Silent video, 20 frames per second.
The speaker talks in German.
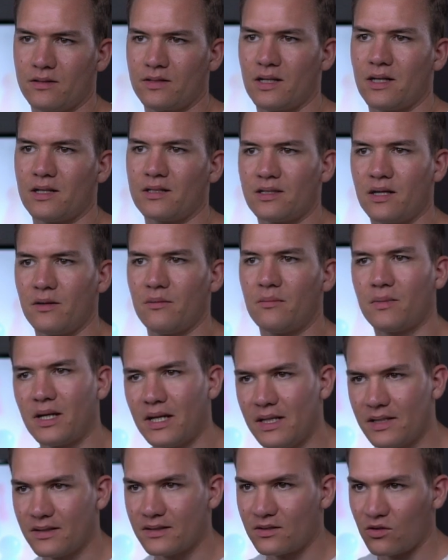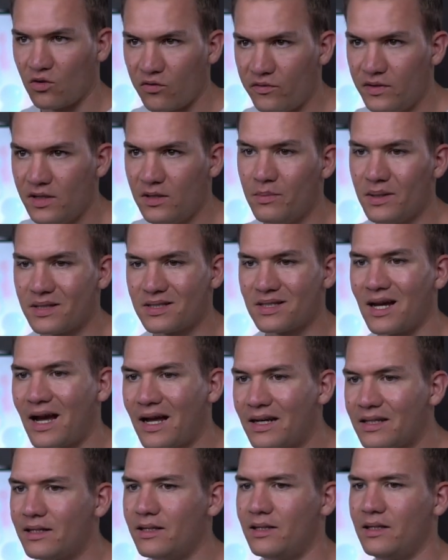Das heißt, dein Geld ist auch viel
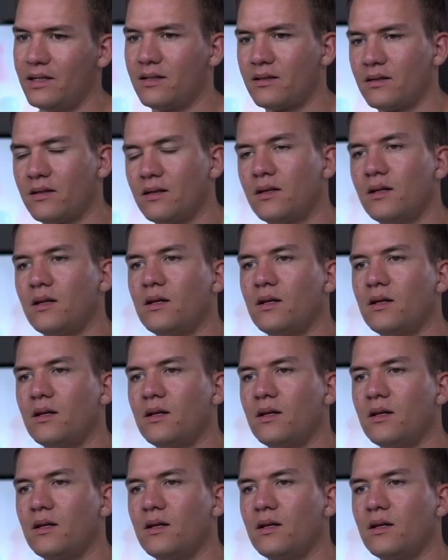besser angelegt.